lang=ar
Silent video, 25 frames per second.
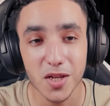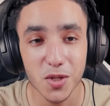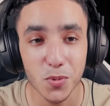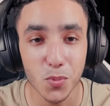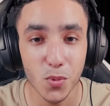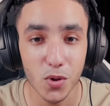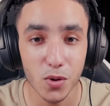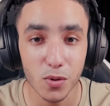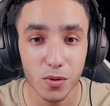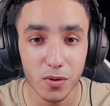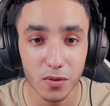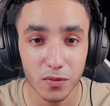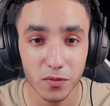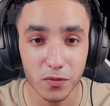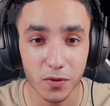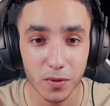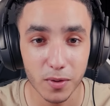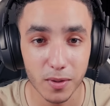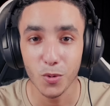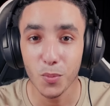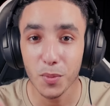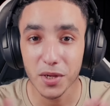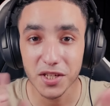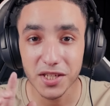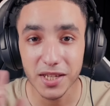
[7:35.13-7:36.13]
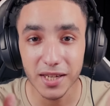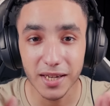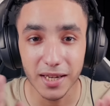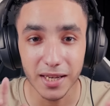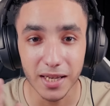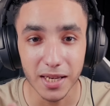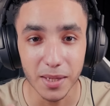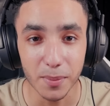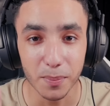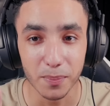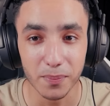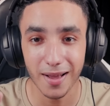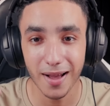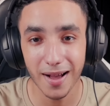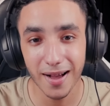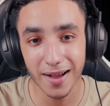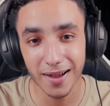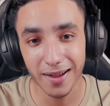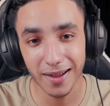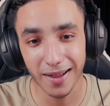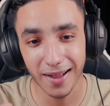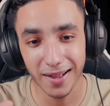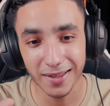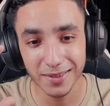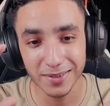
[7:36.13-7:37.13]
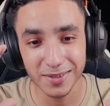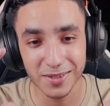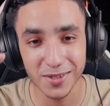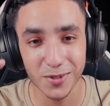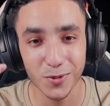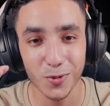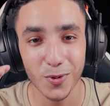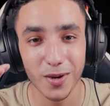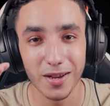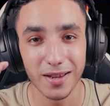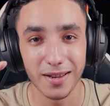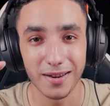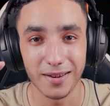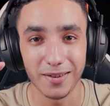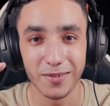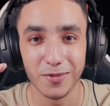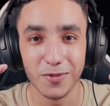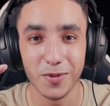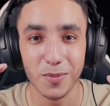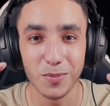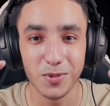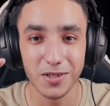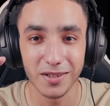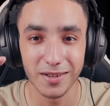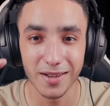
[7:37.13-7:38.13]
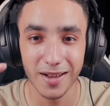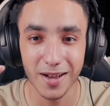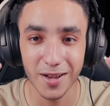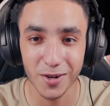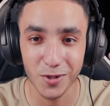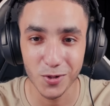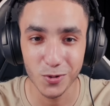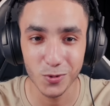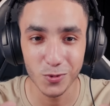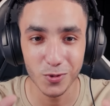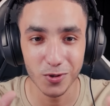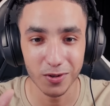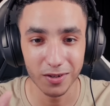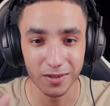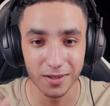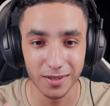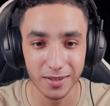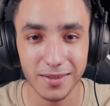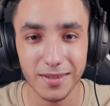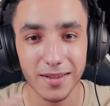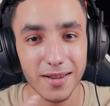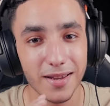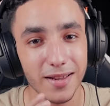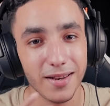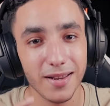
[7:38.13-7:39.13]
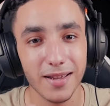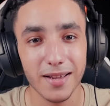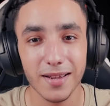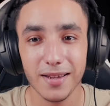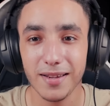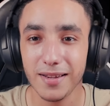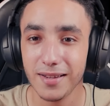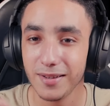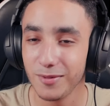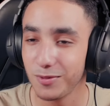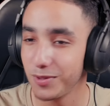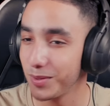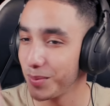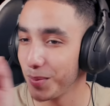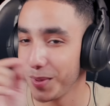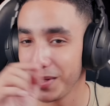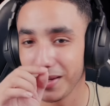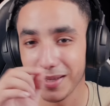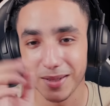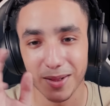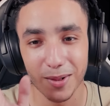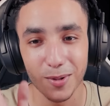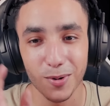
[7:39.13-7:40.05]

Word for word: مليون في وماشي كليب عا هاد التصويره فهمتي الارت وورك ديالها هي وسميه